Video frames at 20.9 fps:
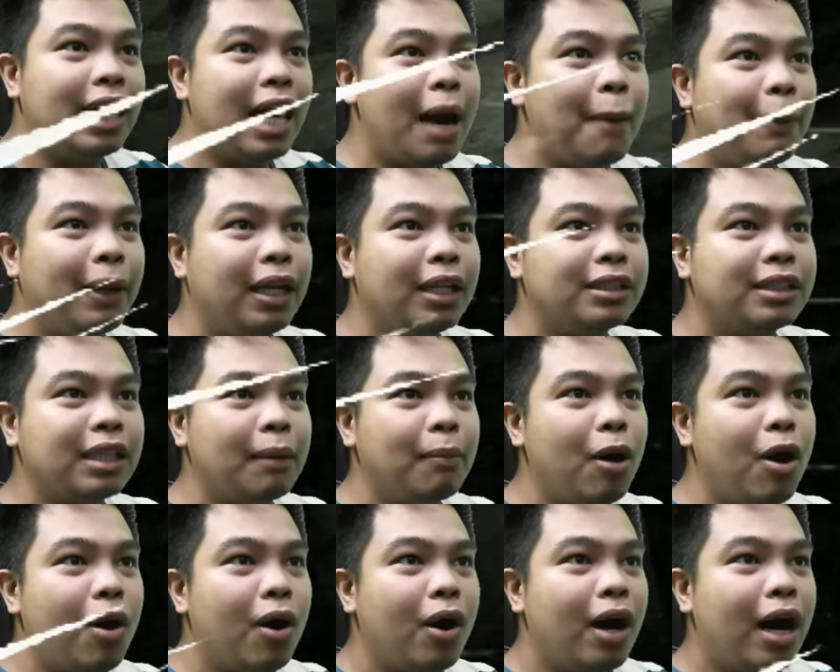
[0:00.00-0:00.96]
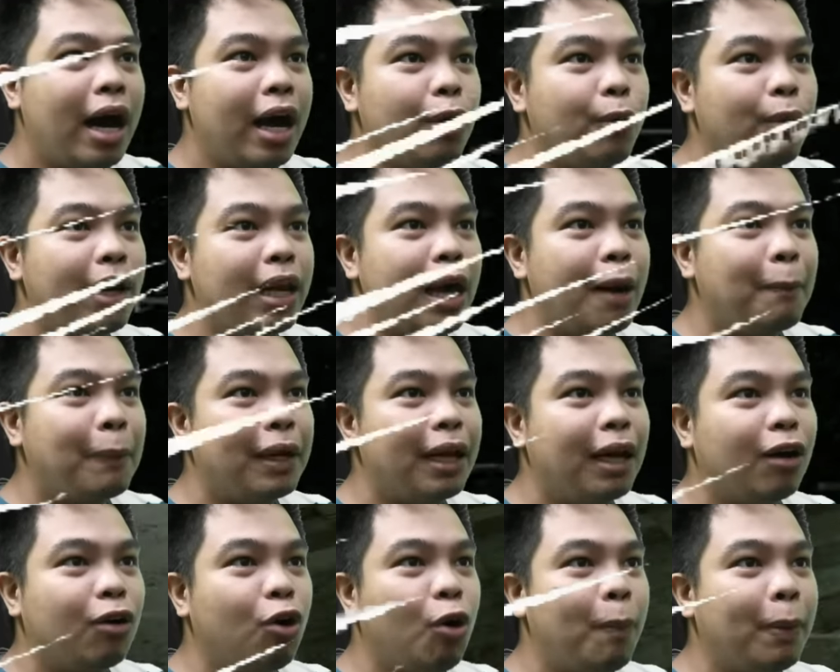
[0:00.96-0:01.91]
na! Bilisan mo! Ay, wala
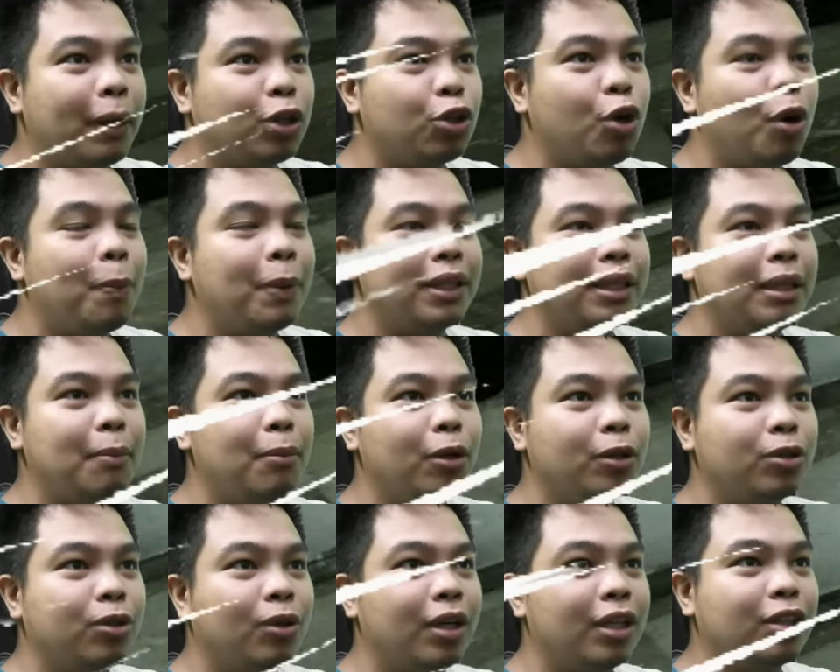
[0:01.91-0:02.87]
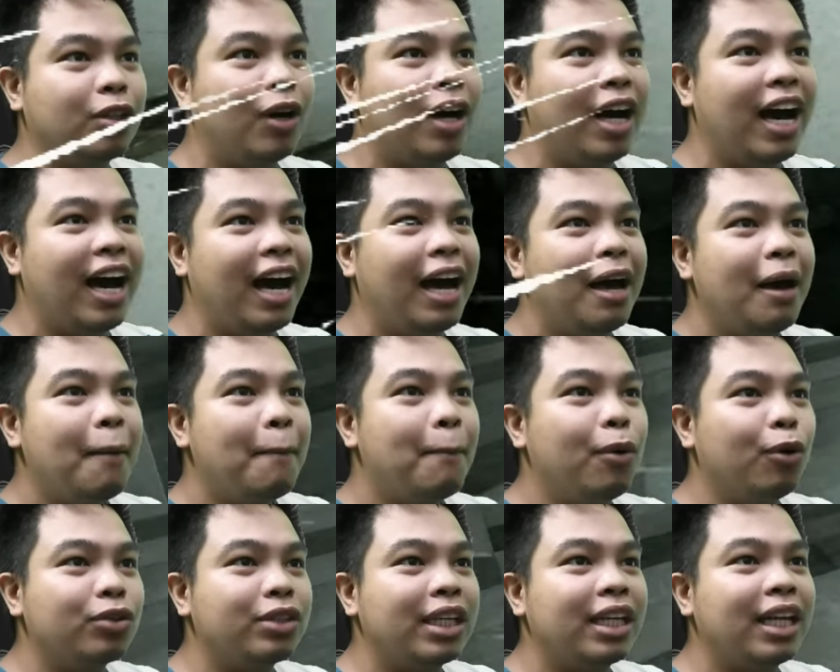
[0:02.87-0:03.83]
palang kupat-kupat na multong ito! Ha!
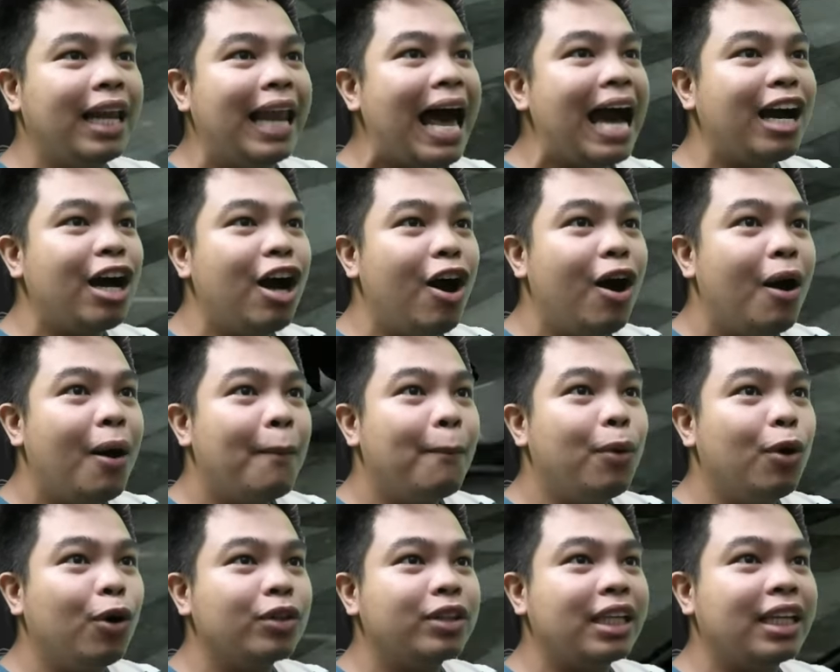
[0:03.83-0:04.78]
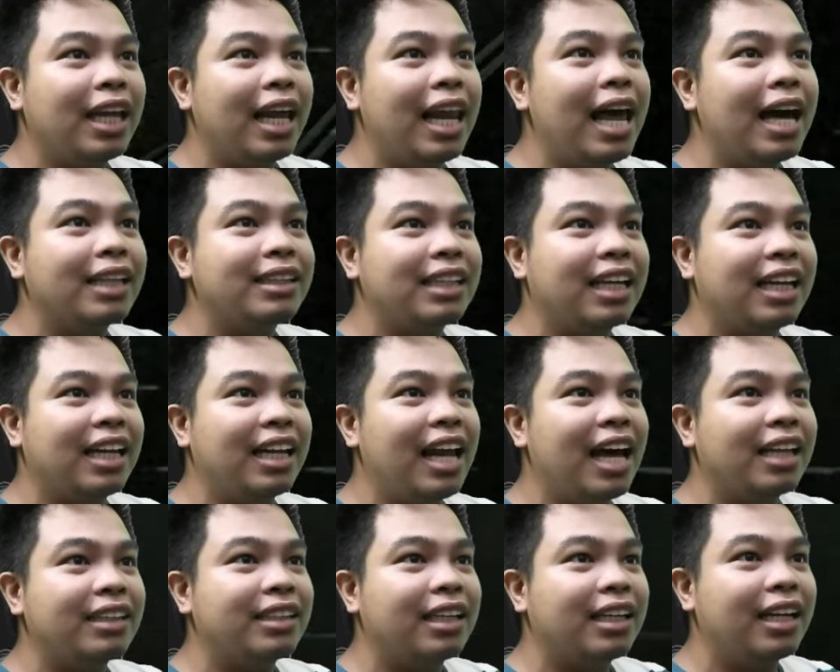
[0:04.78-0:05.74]
Buti na lang oh! Buti na lang! Tara
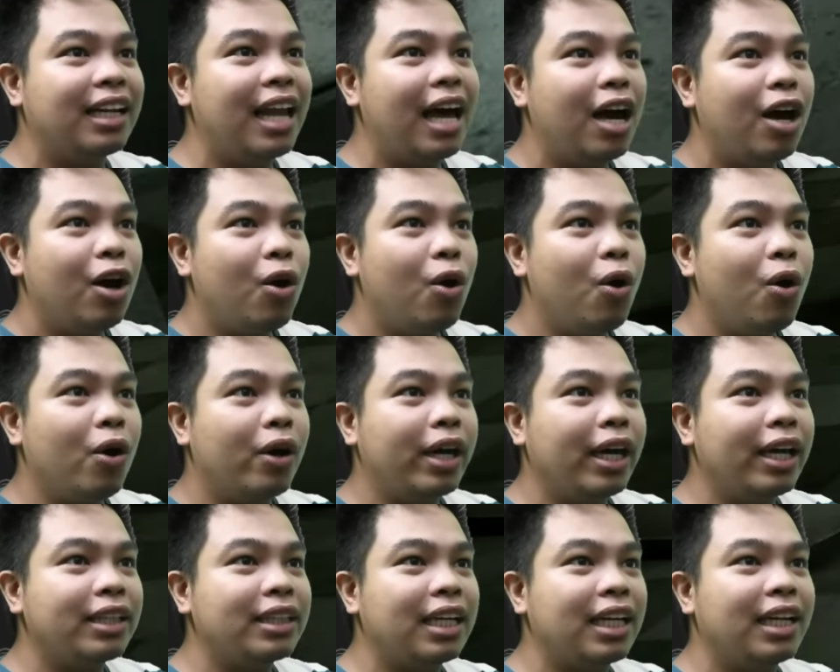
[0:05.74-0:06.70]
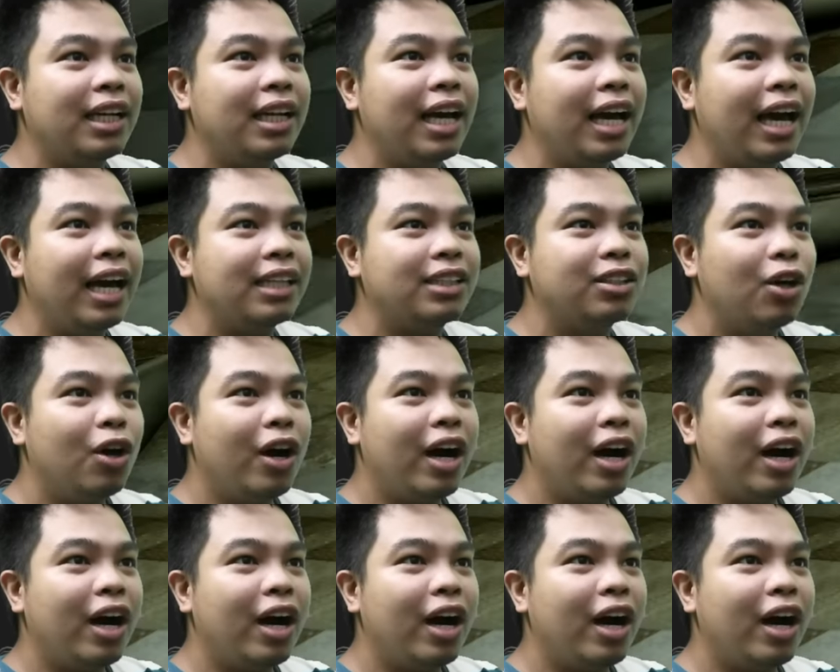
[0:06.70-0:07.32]
na! Tara na! Okay, tara Tara na guys!